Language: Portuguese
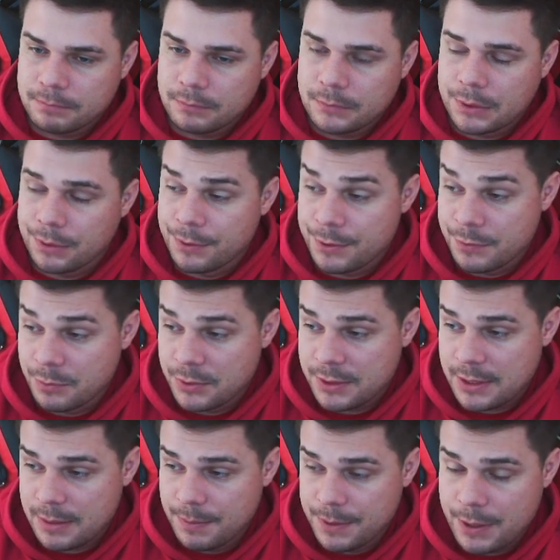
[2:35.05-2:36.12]
Então nós vamos
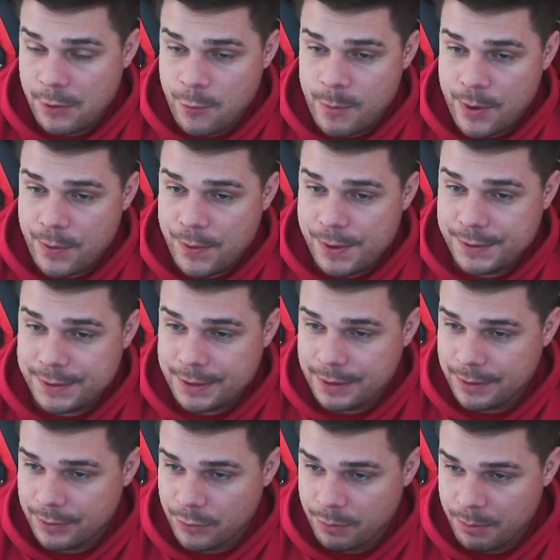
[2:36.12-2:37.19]
ter que mirar alguma
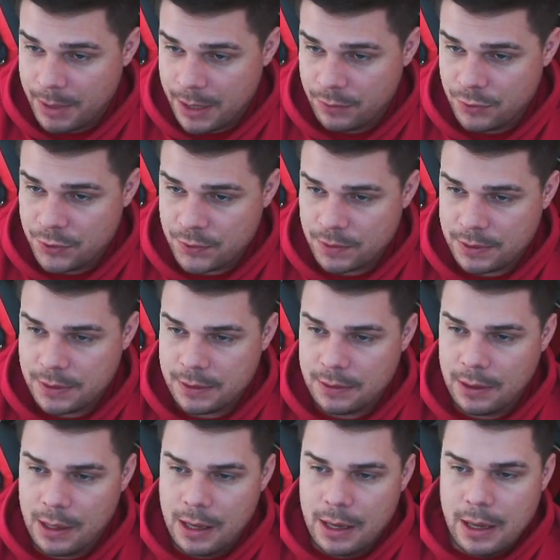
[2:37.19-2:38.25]
coisa no meio disso
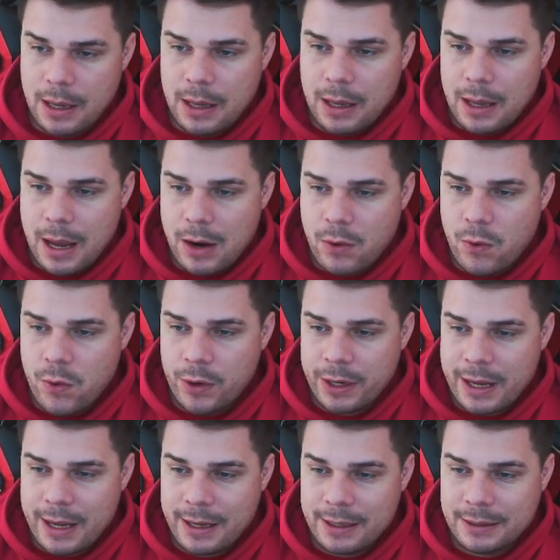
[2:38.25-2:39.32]
aqui. A cor
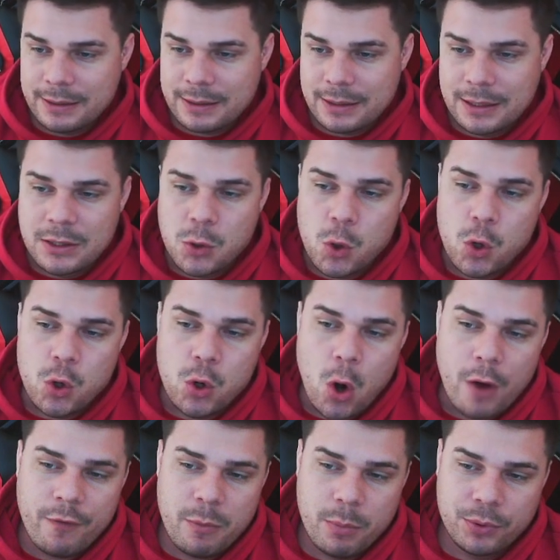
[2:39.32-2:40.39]
é entre
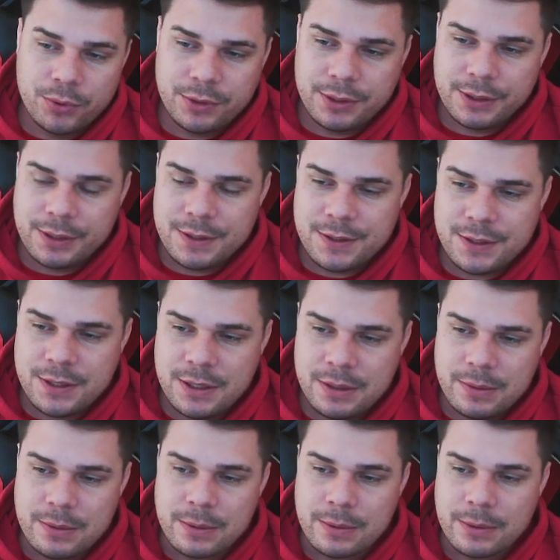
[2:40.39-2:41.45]

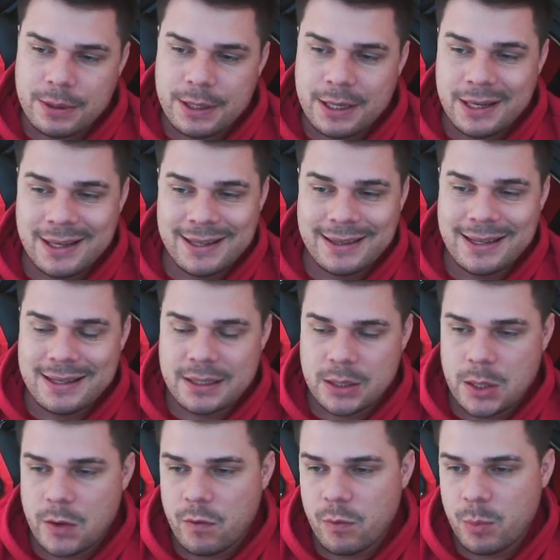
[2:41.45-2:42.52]
9.85 e
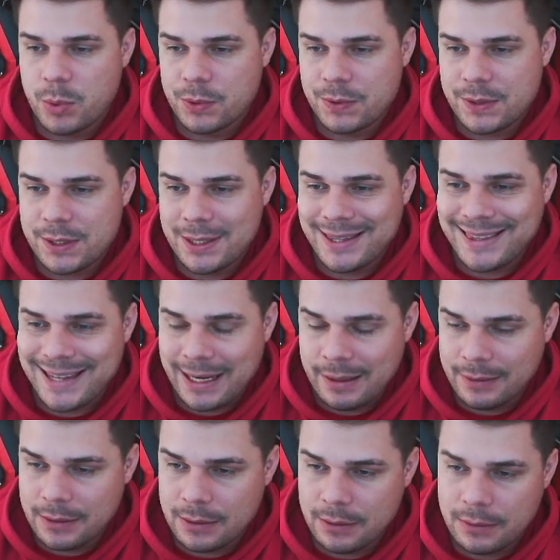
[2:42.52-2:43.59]

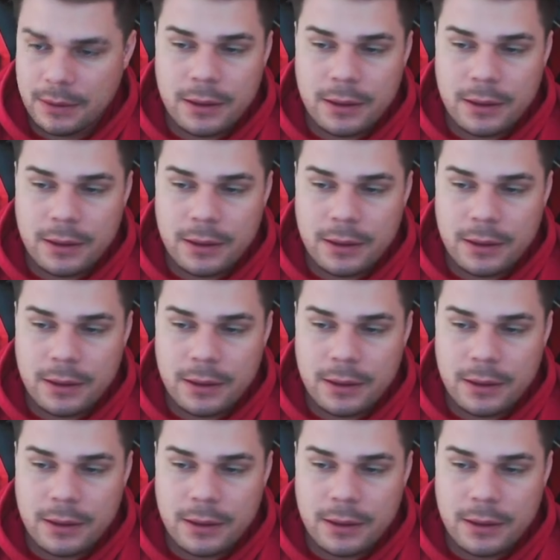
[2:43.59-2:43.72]
19.70.